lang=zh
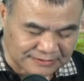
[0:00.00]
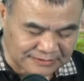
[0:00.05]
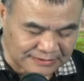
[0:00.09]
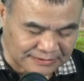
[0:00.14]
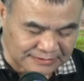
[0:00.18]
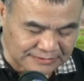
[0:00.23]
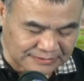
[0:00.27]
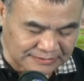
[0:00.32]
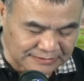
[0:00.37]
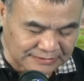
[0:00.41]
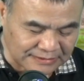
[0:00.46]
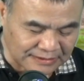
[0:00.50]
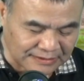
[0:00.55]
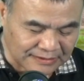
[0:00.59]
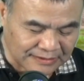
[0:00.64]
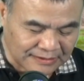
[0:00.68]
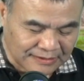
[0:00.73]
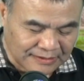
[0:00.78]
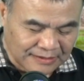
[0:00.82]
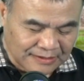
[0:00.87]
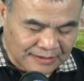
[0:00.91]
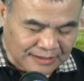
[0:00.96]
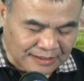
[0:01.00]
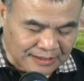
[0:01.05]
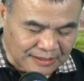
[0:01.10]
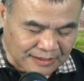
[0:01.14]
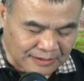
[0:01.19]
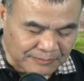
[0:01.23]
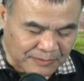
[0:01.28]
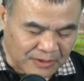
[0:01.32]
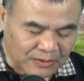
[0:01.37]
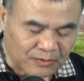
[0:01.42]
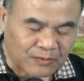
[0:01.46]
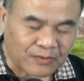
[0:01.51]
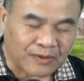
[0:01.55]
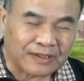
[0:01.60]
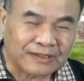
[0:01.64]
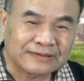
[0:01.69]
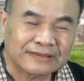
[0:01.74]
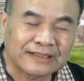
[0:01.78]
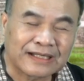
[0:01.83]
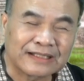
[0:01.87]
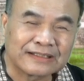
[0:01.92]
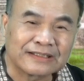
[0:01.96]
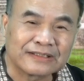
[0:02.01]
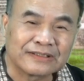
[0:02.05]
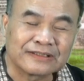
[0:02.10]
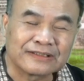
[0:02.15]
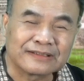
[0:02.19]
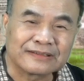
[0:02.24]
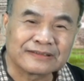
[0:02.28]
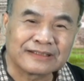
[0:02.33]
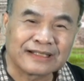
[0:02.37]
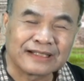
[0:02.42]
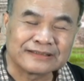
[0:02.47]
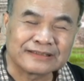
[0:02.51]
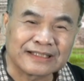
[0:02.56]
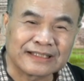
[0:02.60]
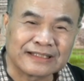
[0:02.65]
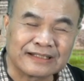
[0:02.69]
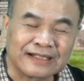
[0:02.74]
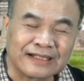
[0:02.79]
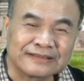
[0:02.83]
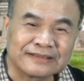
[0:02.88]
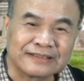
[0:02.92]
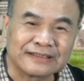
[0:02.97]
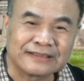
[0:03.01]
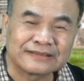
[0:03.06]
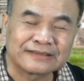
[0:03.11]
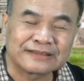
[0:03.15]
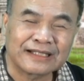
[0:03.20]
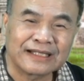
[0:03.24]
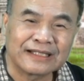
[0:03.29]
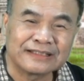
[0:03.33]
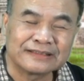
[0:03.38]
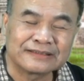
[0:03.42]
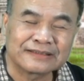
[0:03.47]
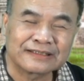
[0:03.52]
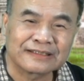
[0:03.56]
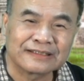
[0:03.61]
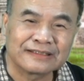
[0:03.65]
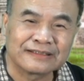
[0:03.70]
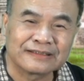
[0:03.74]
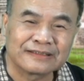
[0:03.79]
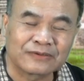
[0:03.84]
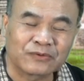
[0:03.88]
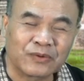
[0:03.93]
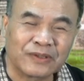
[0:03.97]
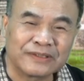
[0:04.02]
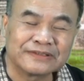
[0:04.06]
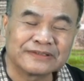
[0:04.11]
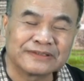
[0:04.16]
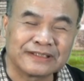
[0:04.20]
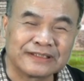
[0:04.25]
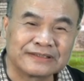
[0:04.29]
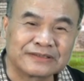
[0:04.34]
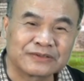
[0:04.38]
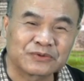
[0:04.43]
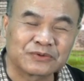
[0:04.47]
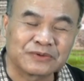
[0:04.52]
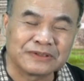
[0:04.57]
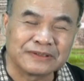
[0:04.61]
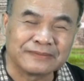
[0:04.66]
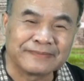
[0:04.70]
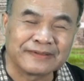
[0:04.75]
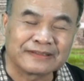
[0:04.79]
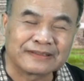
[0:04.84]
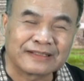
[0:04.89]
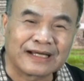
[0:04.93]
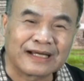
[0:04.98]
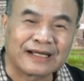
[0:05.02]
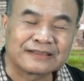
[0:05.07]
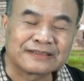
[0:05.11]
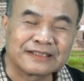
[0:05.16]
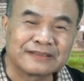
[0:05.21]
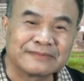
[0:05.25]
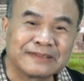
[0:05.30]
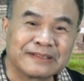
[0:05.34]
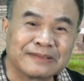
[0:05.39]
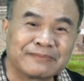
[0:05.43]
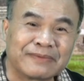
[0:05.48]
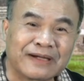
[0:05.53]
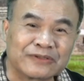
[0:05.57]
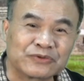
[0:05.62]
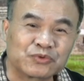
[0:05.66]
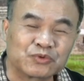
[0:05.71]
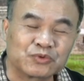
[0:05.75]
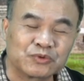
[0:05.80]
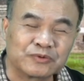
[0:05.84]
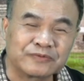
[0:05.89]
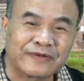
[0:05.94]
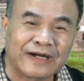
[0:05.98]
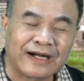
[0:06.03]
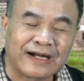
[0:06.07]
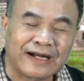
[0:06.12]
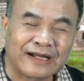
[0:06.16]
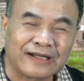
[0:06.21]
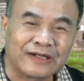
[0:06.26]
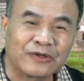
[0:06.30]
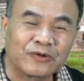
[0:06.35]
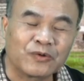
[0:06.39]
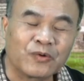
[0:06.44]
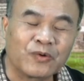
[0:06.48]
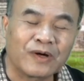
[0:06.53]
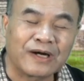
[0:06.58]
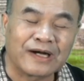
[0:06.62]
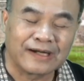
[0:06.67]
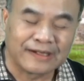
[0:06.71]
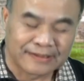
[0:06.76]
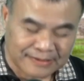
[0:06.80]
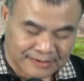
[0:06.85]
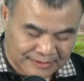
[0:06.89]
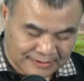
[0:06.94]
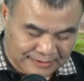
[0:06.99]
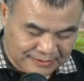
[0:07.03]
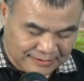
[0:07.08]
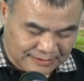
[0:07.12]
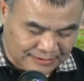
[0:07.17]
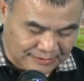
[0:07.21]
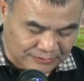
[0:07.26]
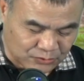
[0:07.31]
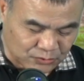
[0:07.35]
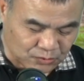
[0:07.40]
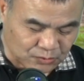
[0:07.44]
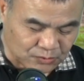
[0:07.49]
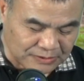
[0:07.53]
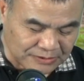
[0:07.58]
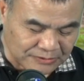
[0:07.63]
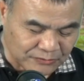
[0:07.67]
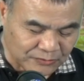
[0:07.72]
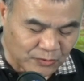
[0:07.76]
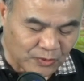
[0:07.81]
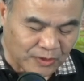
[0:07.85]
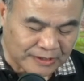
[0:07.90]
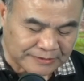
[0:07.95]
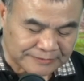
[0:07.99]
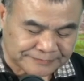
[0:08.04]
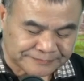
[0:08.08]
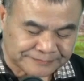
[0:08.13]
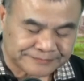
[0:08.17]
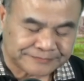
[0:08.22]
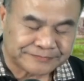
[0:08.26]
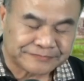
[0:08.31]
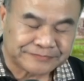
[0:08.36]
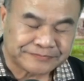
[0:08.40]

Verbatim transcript: 石的思想，呃，包括他的啊，在而且在这个官学制度里面，他特别把书法还有画啊，书跟画